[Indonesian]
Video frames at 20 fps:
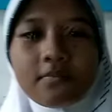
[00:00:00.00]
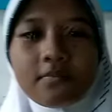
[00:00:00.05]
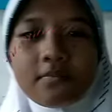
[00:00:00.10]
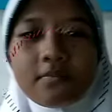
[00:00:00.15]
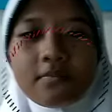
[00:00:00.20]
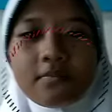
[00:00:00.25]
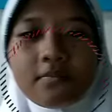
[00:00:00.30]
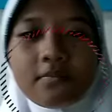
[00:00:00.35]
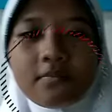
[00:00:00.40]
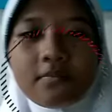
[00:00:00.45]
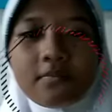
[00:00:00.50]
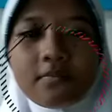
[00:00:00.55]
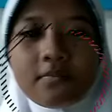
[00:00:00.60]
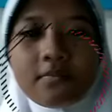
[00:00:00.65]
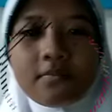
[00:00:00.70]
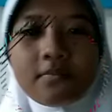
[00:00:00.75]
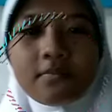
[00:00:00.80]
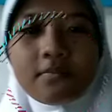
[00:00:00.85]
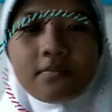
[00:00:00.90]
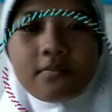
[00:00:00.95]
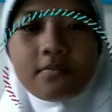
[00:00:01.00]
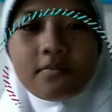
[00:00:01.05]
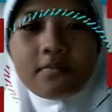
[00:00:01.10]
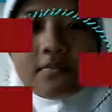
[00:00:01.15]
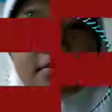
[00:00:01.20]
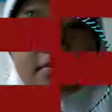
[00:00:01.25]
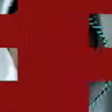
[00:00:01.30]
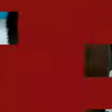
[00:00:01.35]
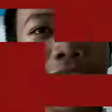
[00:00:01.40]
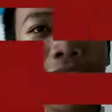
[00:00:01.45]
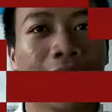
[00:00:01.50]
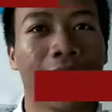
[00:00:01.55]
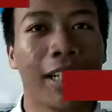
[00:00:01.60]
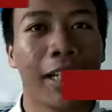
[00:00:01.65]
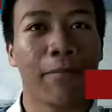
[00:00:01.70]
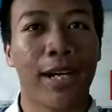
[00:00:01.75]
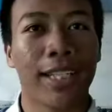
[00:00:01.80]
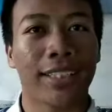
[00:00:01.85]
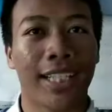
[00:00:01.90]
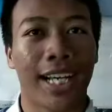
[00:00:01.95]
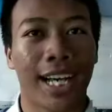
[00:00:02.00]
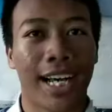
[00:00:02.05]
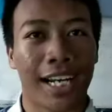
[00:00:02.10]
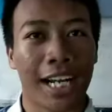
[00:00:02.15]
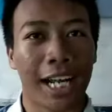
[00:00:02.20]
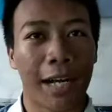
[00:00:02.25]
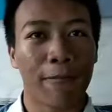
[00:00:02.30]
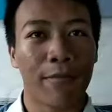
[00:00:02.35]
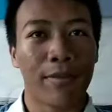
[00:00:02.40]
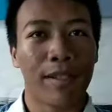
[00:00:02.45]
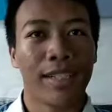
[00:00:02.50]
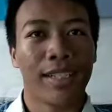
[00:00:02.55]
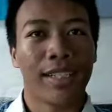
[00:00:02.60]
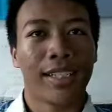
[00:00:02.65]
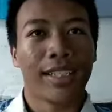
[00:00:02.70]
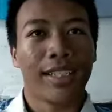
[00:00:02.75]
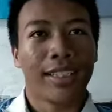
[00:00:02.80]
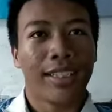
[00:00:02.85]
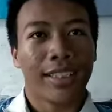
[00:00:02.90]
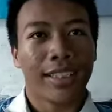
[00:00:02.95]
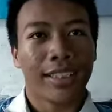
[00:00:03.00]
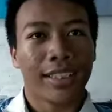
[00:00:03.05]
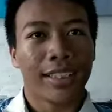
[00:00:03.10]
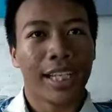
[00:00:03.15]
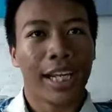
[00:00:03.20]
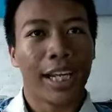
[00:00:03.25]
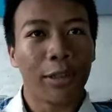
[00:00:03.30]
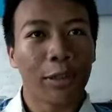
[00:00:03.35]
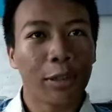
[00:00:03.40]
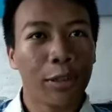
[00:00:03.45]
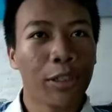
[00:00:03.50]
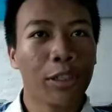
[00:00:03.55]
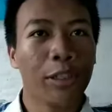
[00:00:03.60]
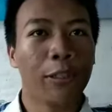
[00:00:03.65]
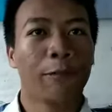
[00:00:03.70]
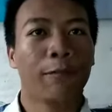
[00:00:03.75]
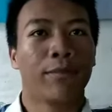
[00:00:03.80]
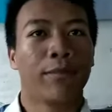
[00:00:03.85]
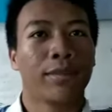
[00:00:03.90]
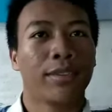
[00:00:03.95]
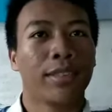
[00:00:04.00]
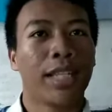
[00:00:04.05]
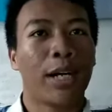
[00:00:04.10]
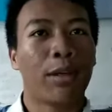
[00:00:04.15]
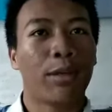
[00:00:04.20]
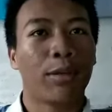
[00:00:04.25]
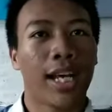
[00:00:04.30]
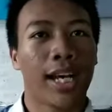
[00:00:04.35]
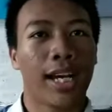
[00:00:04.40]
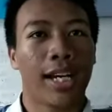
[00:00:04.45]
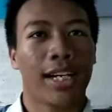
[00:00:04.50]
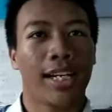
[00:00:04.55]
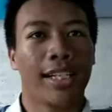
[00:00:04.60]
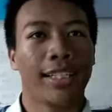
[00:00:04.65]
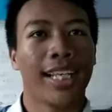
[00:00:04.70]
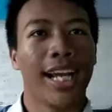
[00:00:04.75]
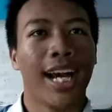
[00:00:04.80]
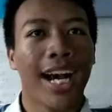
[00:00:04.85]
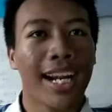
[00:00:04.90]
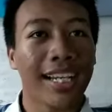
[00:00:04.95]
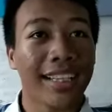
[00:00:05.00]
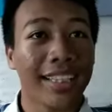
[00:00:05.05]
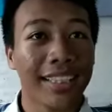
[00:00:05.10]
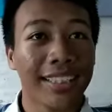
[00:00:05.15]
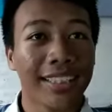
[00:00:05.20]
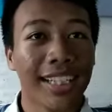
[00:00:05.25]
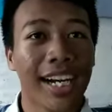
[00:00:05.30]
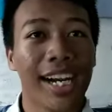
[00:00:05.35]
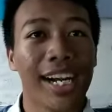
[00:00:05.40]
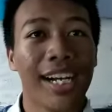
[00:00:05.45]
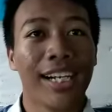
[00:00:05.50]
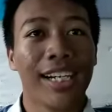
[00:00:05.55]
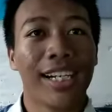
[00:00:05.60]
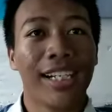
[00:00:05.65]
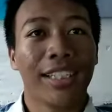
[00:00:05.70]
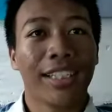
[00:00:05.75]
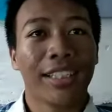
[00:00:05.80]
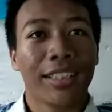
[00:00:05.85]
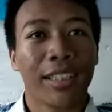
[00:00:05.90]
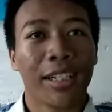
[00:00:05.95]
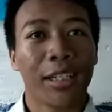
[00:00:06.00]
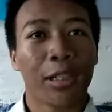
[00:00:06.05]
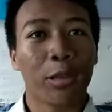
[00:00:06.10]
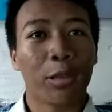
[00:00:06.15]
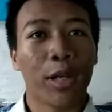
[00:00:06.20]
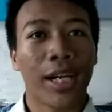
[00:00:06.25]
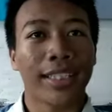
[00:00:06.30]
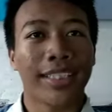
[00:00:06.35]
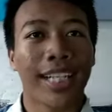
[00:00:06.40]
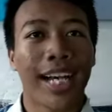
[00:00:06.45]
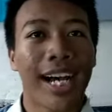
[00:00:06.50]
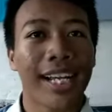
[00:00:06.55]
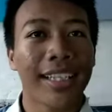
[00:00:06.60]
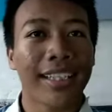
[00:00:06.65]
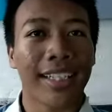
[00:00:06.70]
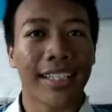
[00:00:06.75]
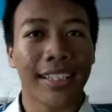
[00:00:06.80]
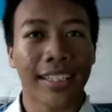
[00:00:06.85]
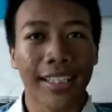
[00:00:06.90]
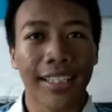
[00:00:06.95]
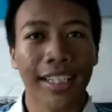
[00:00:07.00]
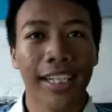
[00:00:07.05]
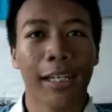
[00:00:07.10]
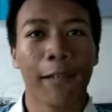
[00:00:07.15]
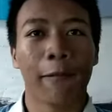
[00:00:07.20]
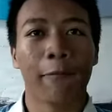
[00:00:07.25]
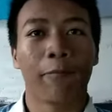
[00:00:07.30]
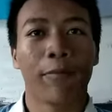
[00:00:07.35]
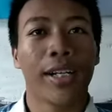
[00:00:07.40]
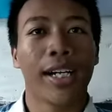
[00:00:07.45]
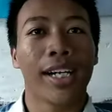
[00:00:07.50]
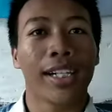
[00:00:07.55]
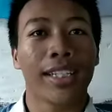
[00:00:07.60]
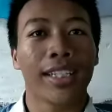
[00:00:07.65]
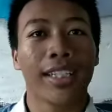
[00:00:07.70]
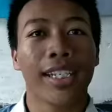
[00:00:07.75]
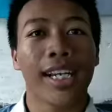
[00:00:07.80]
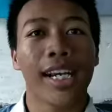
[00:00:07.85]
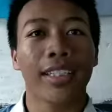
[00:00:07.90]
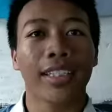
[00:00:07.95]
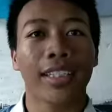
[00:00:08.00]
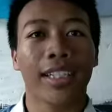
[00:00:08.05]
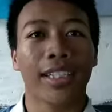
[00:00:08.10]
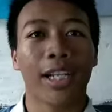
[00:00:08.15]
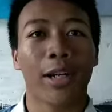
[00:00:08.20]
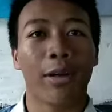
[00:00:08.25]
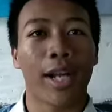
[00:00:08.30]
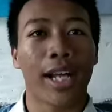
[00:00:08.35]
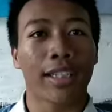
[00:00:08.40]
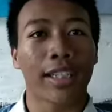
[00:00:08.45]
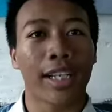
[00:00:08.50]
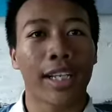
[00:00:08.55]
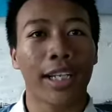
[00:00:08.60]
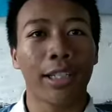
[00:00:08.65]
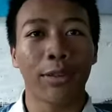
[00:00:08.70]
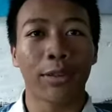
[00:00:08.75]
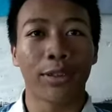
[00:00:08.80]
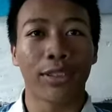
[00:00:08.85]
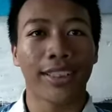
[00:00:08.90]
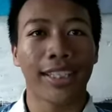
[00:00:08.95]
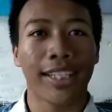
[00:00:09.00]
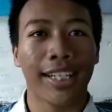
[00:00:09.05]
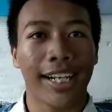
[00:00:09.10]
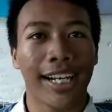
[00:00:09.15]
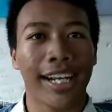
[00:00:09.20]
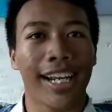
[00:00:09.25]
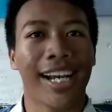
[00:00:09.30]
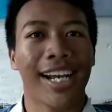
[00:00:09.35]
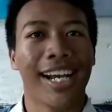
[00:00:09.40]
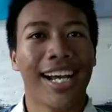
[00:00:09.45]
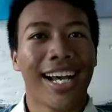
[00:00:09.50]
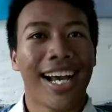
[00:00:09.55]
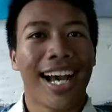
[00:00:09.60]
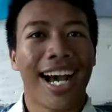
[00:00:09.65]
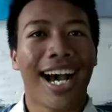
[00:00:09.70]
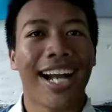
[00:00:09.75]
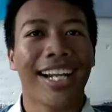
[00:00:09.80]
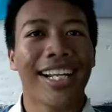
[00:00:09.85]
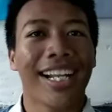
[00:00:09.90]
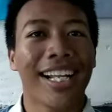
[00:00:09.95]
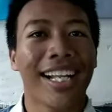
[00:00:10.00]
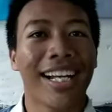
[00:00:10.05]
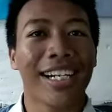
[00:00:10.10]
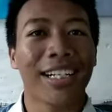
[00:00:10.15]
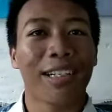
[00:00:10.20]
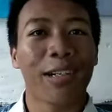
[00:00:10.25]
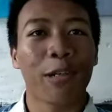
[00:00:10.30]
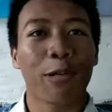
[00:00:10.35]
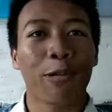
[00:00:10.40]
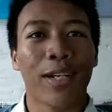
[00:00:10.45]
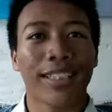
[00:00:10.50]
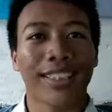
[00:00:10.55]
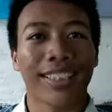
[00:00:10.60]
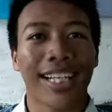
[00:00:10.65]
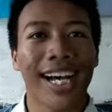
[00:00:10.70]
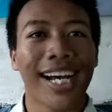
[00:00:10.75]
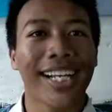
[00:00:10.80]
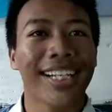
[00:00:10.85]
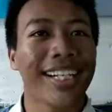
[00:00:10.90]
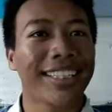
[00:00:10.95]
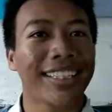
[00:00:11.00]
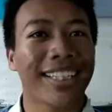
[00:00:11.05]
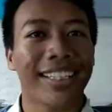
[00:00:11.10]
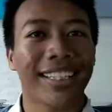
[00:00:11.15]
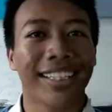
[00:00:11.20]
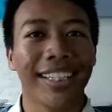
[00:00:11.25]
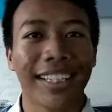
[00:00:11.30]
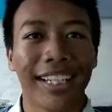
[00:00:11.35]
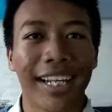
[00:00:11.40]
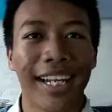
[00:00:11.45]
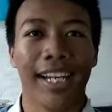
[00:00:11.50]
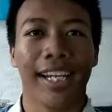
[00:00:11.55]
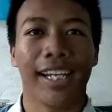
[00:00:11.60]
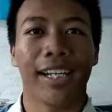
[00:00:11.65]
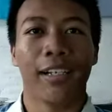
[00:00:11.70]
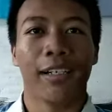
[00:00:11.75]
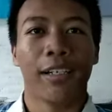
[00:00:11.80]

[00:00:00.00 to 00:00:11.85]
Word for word: Kata kedaulatan berasal dari bahasa Arab, yaitu daulah, yang artinya kekuasaan tertinggi. Pengertian kedaulatan itu sendiri adalah kekuasaan yang tertinggi